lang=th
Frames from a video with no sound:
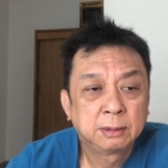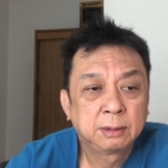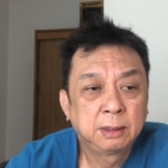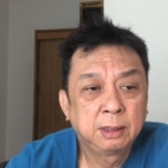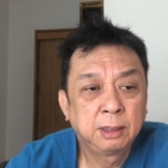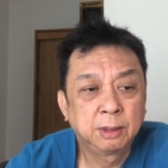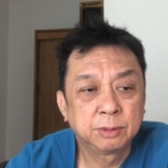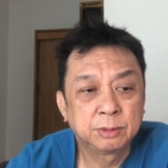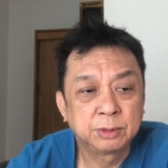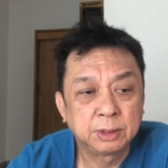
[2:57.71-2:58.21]

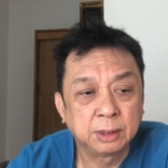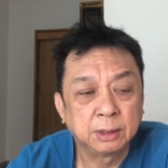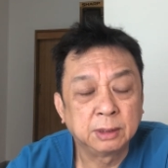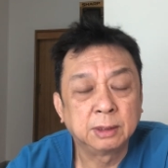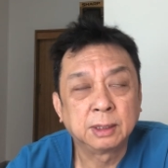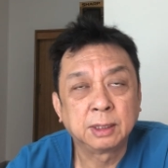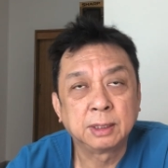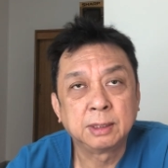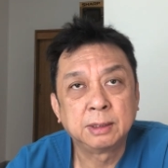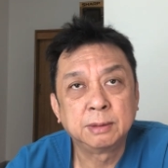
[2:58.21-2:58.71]
ที่เราเจอ
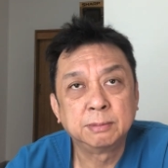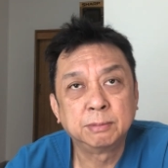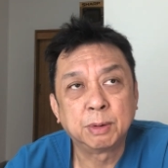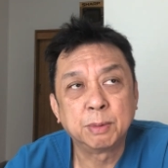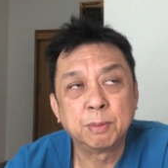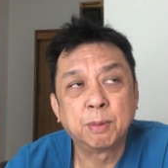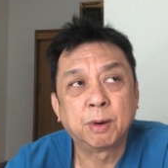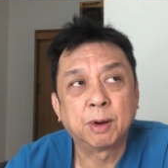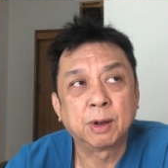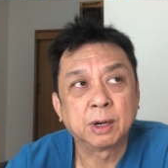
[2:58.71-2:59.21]
กัน
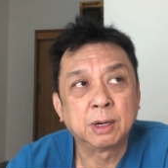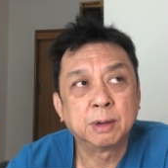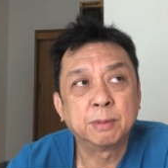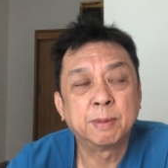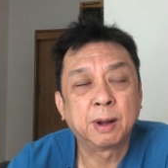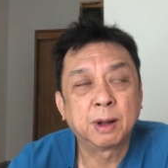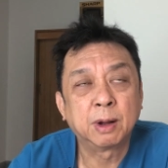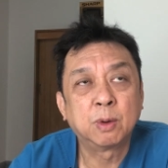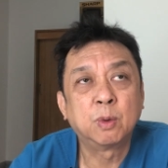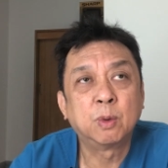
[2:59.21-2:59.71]
บ่อยๆ ใน
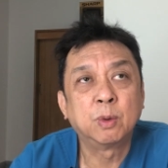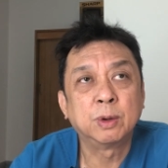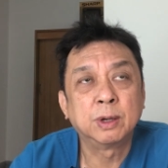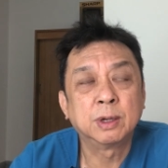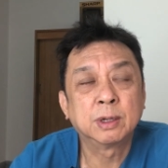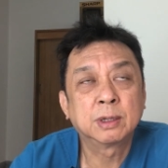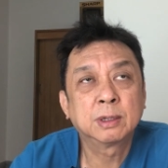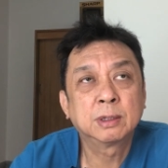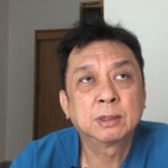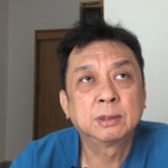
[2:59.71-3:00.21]
บางคน
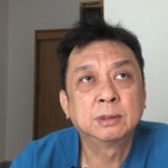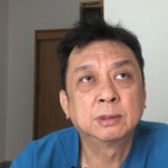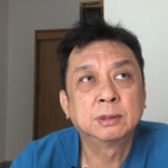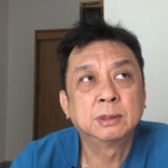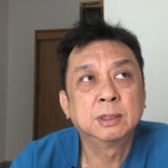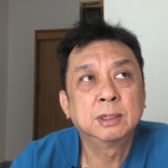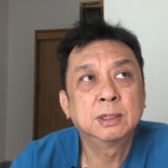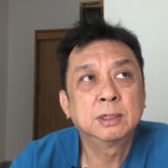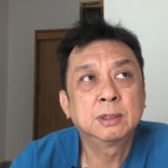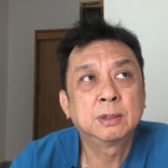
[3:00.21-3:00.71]
นะก็คือ
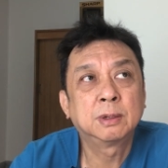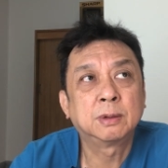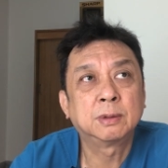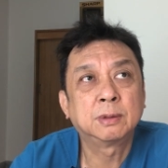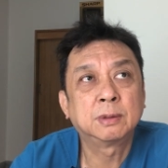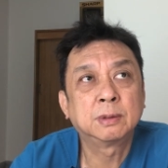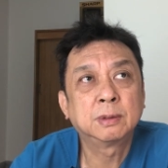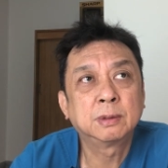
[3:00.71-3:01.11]
เรื่องของ